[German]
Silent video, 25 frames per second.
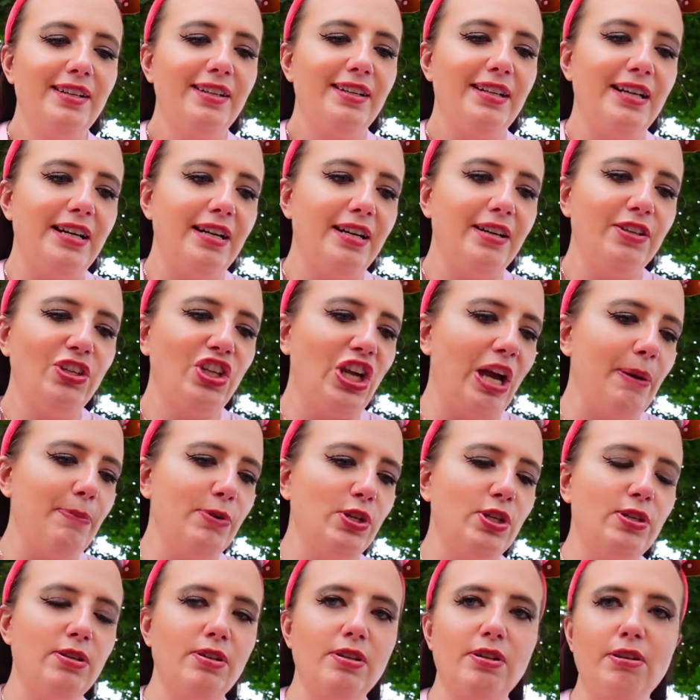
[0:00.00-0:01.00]
Da schreibe
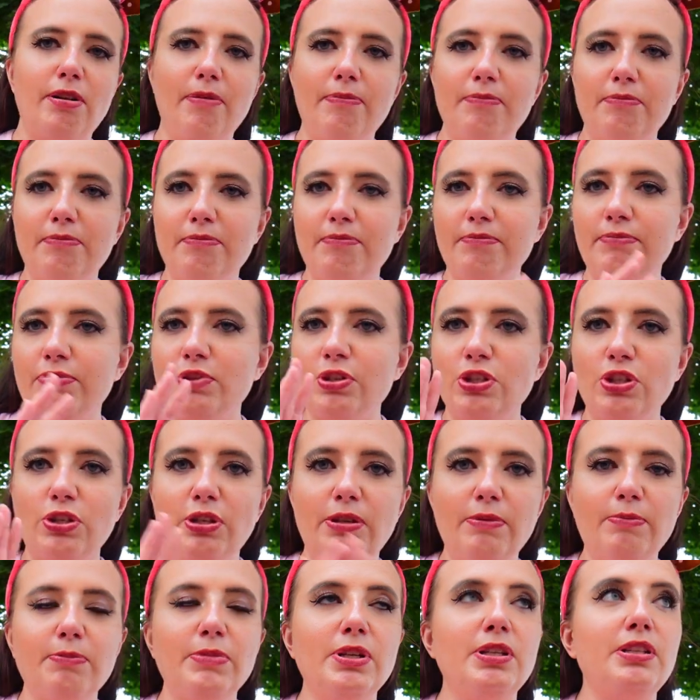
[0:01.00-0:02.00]
ich ähm, zum
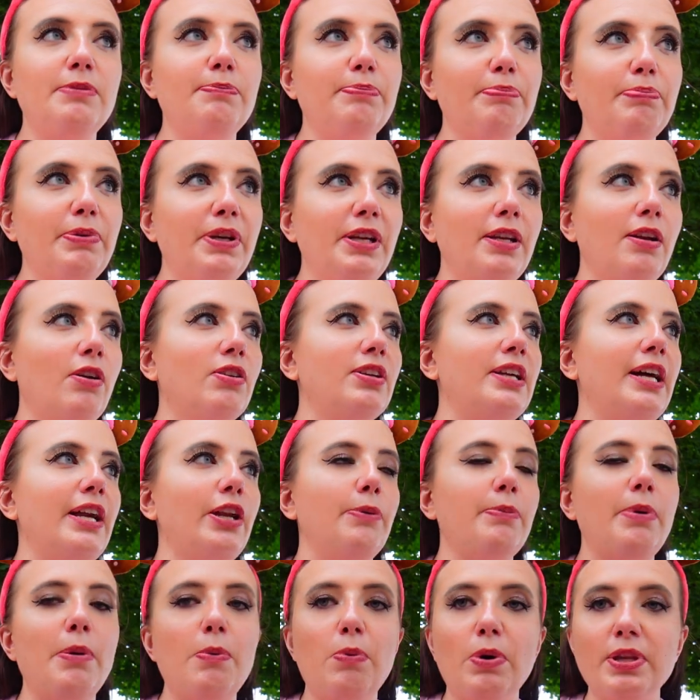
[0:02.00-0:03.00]
Beispiel mit Brina und Dani
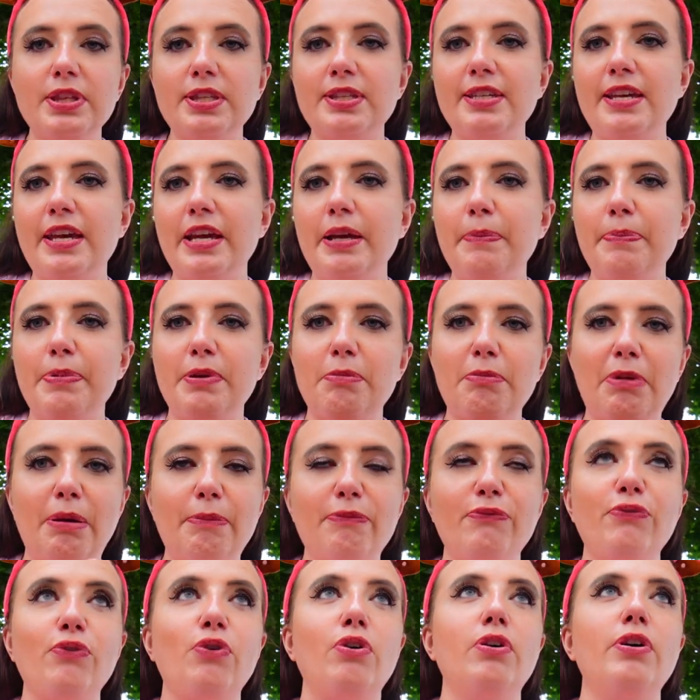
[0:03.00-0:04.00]
über WhatsApp, mit meinem
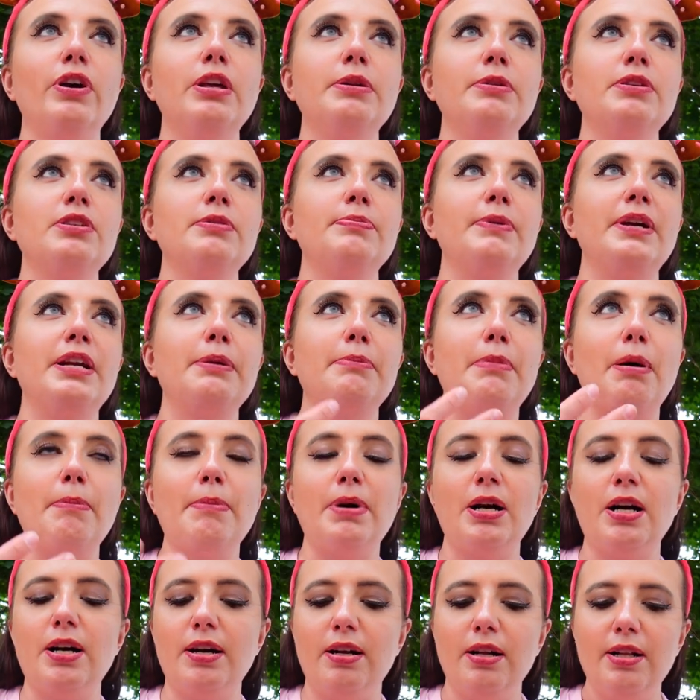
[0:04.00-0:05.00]
Freund, meine
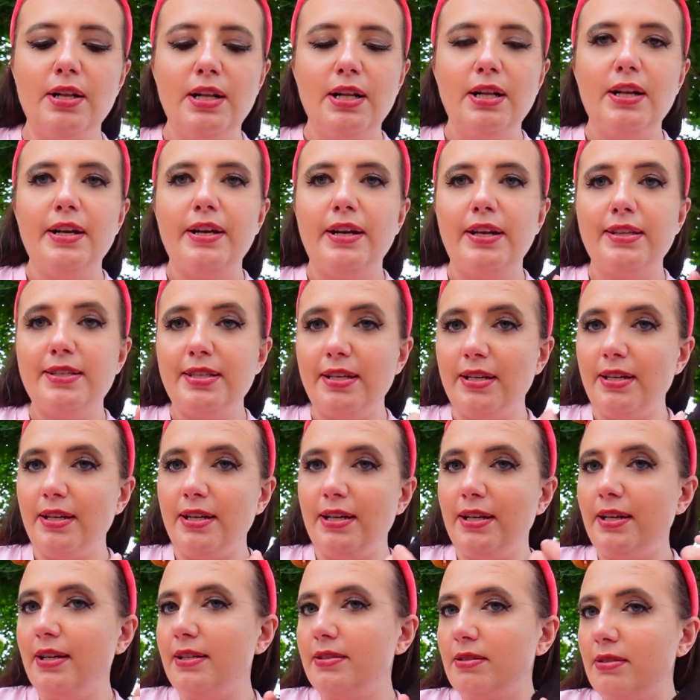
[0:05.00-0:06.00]
Mama etc.
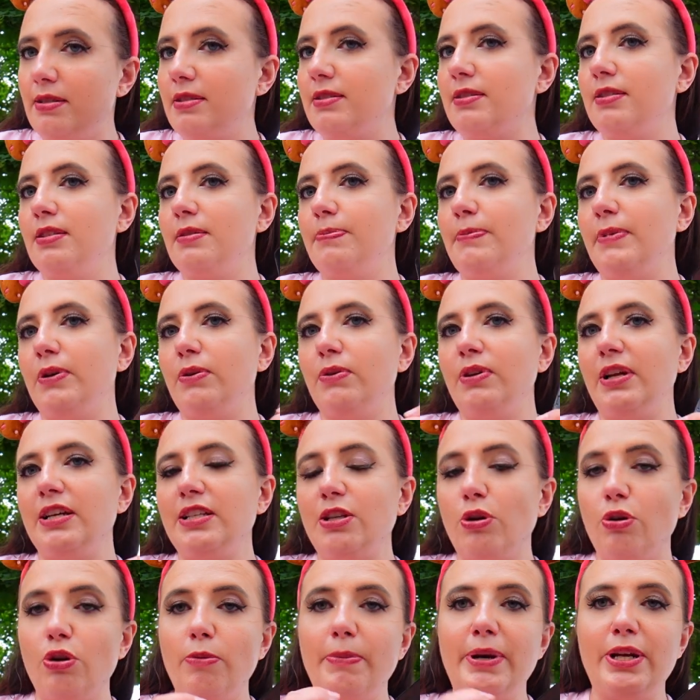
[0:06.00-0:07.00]
Also das ist mal, und da ist
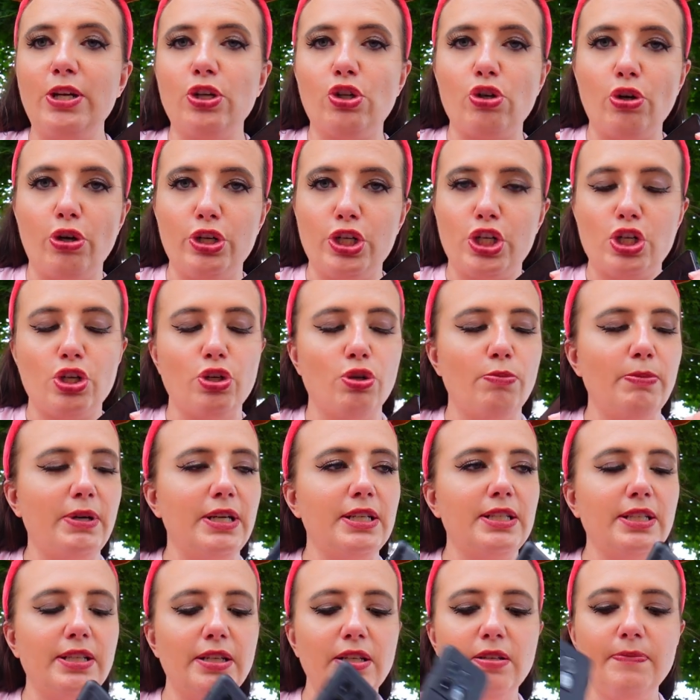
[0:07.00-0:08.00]
auch noch meine deutsche Nummer
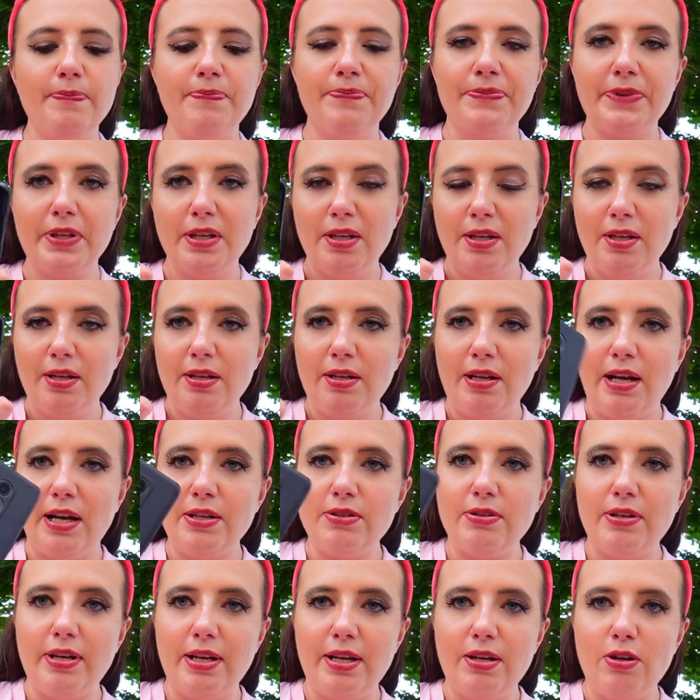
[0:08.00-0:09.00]
drin.
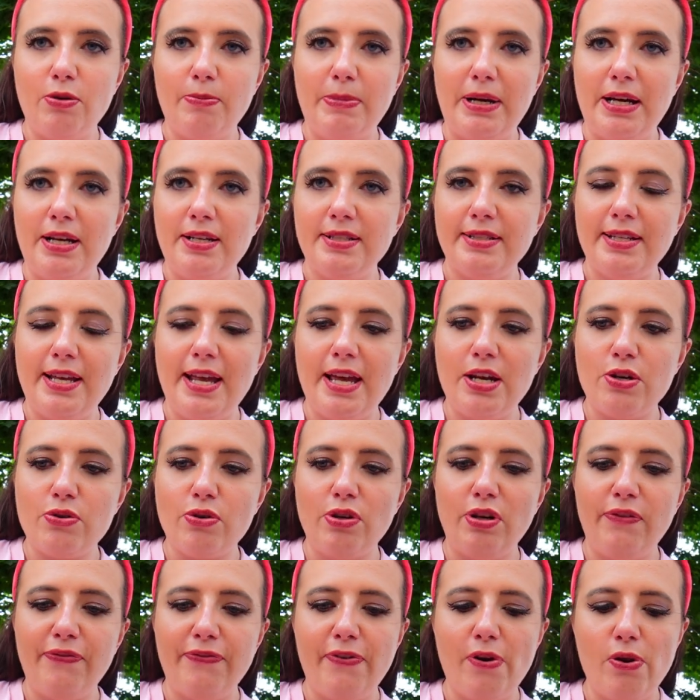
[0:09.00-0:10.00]
Also ein normales
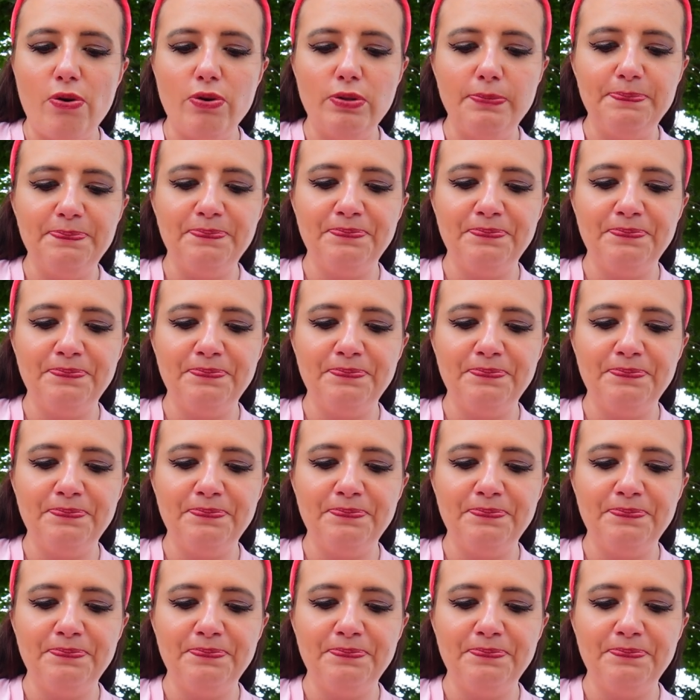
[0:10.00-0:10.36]
Android-Phone.